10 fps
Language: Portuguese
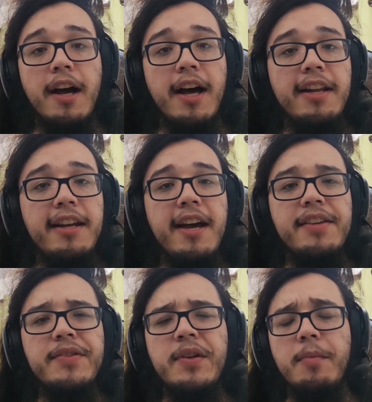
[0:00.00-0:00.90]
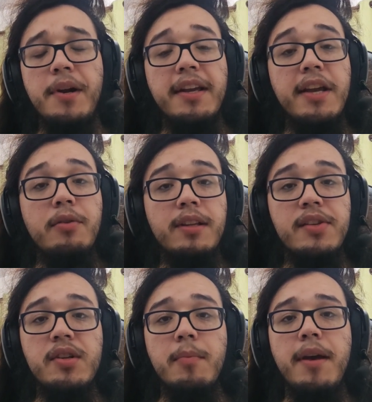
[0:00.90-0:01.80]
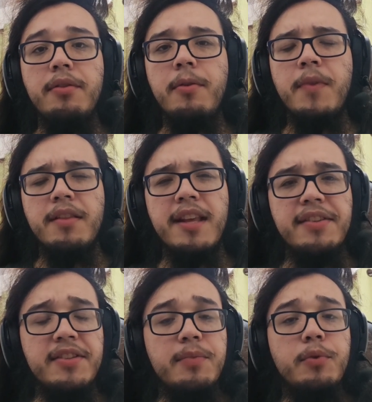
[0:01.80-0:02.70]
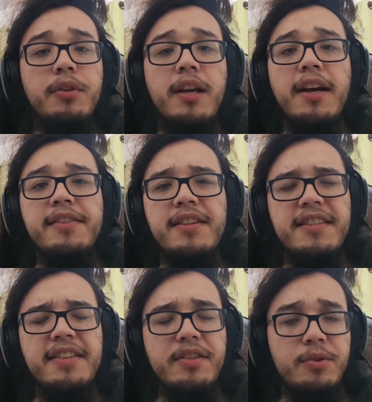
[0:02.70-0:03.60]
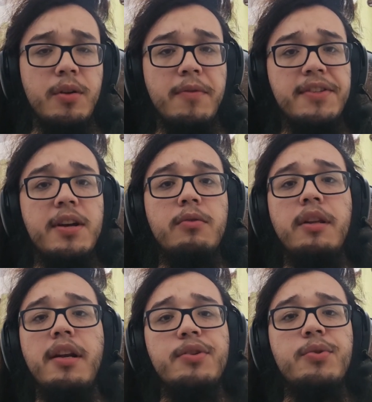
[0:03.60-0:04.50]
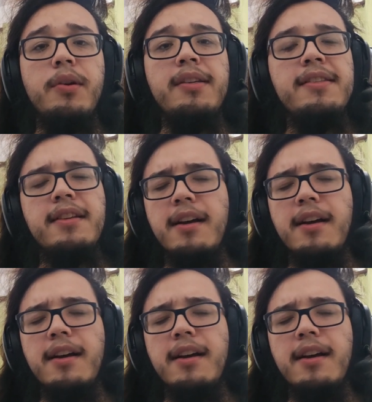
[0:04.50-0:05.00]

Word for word: Aliás, para quem não está sabendo dessas mudanças, dessas novas alterações,